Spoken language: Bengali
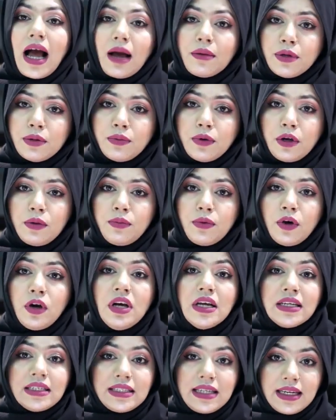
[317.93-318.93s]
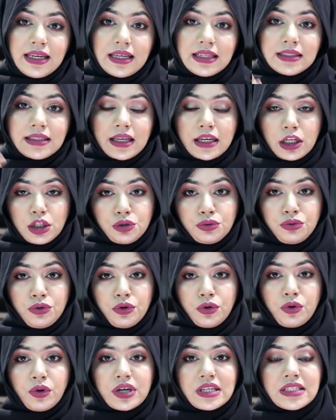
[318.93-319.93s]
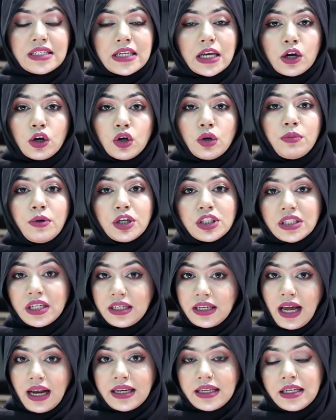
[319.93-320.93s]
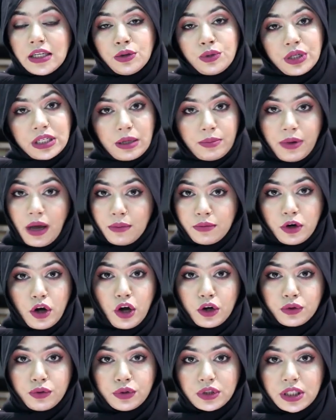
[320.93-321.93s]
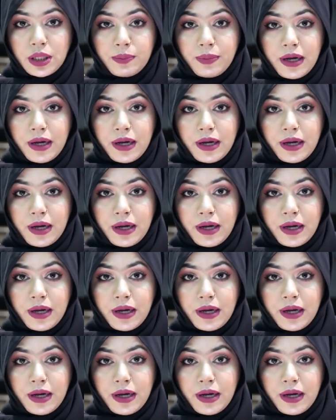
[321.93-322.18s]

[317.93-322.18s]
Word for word: আমি বলবো টিনেজ থেকে শুরু করে যে কোনো বয়সের নারী কিন্তু এটা ব্যবহার করতে